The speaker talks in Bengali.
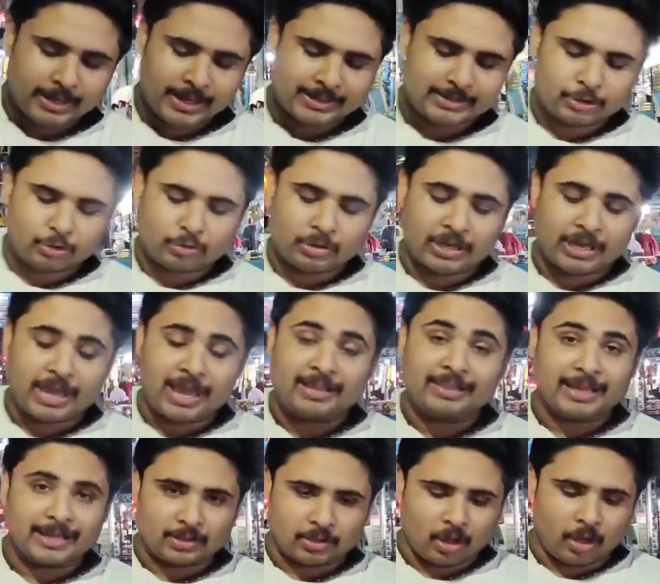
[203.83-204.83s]
ঠিক আছে একটু
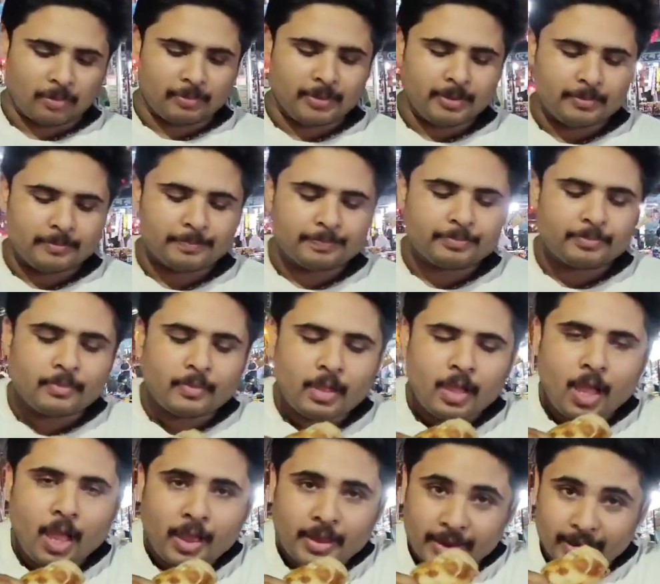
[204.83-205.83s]
খেয়ে দেখতে হবে
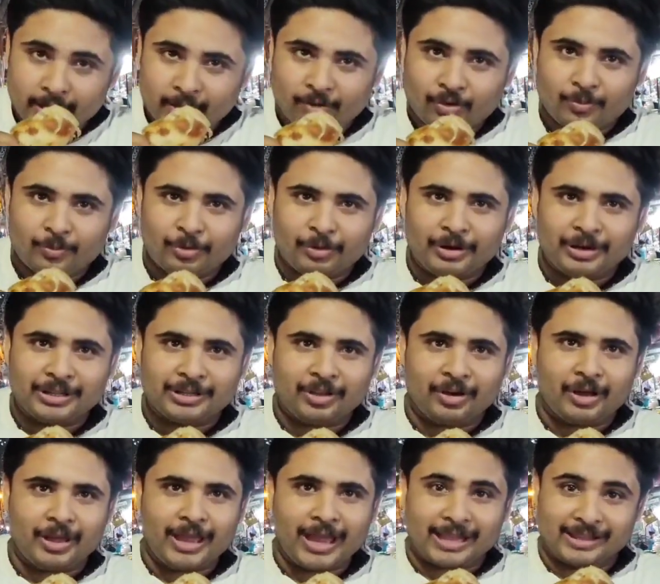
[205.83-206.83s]
এরকম করে
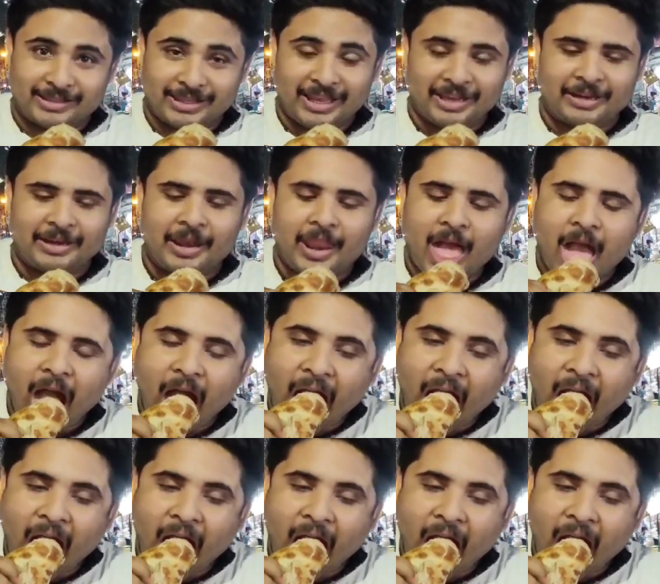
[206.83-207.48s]
নিতে হয় অ্যান্ড দেন